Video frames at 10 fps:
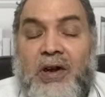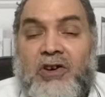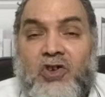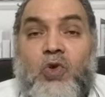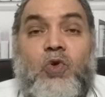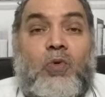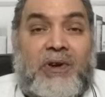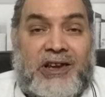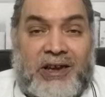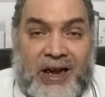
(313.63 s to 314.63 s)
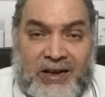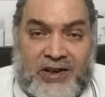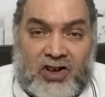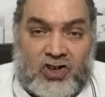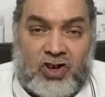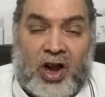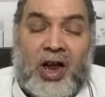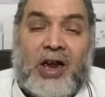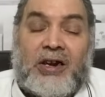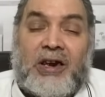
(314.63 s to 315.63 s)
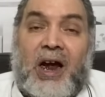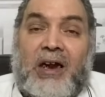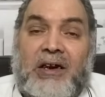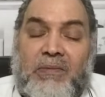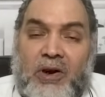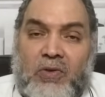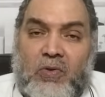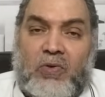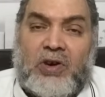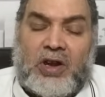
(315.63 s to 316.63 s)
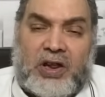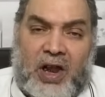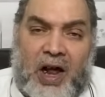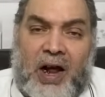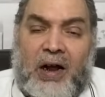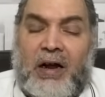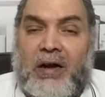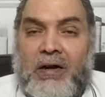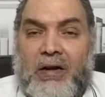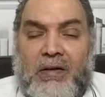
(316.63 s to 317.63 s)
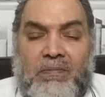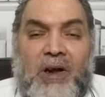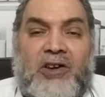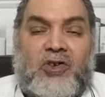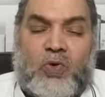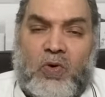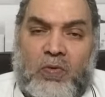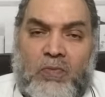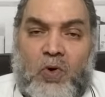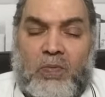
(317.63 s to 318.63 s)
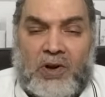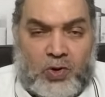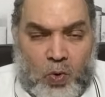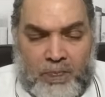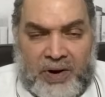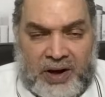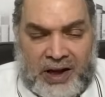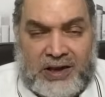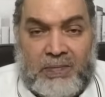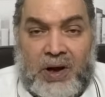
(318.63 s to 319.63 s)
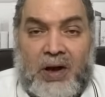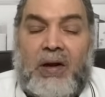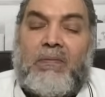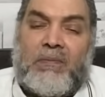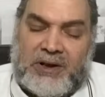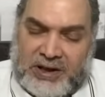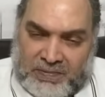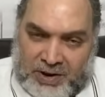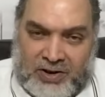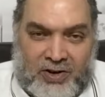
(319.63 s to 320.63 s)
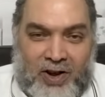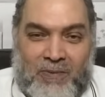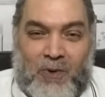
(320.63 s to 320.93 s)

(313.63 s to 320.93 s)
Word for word: صورته ما تتهزش يعني برضه يطلع آه، مهزوم ومضروب بالجزمة بس باحترامه